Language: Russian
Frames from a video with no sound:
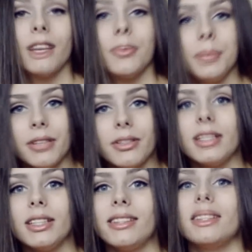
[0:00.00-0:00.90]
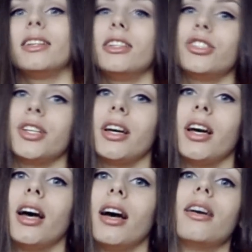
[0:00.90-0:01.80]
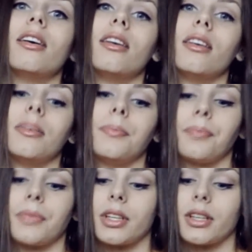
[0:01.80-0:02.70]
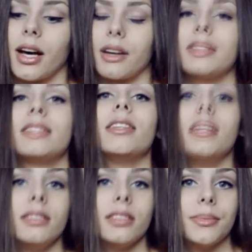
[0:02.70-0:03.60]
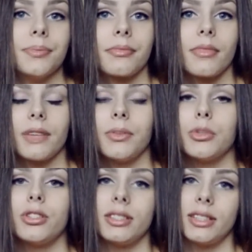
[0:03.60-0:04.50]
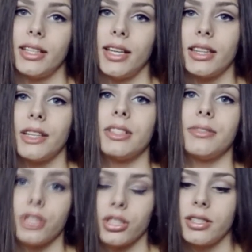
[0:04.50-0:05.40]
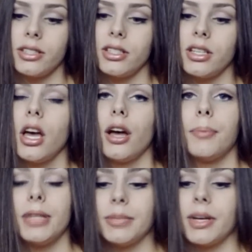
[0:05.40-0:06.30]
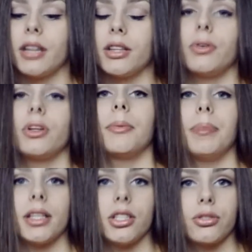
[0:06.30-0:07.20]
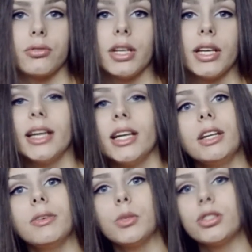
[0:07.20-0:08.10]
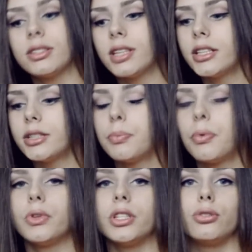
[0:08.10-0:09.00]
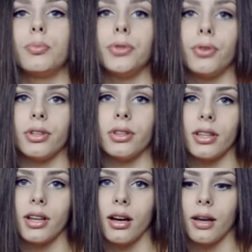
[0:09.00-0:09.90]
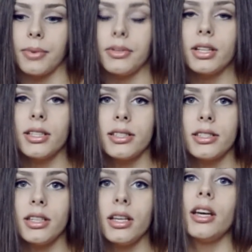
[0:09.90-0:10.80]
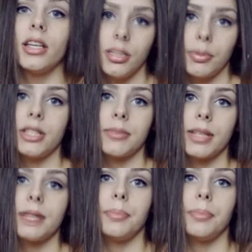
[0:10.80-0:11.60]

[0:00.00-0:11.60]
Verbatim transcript: Во-первых, есть отличие, э, как вы стоите. Вы можете стоять на возвышенности, поднимая только пяточку, или вы можете стоять полной ступней на поверхности и поднимать